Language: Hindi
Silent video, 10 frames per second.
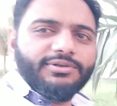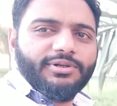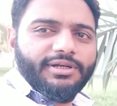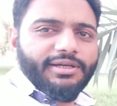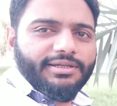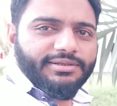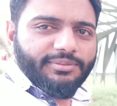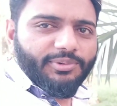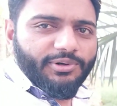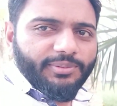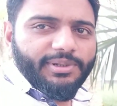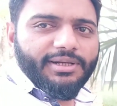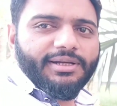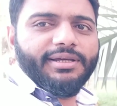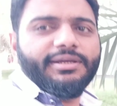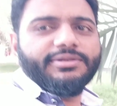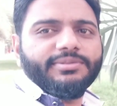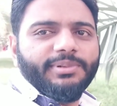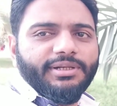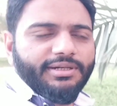जो है ऐसे बोर्ड भी लगे हैं
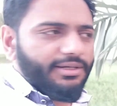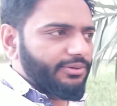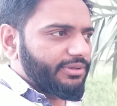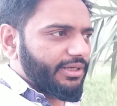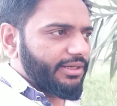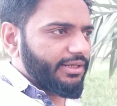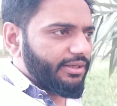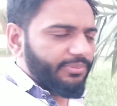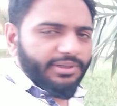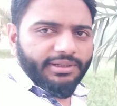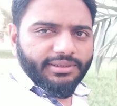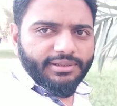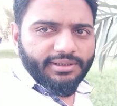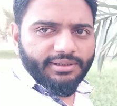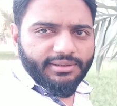उसमें लिखा होता है कि आपने कितना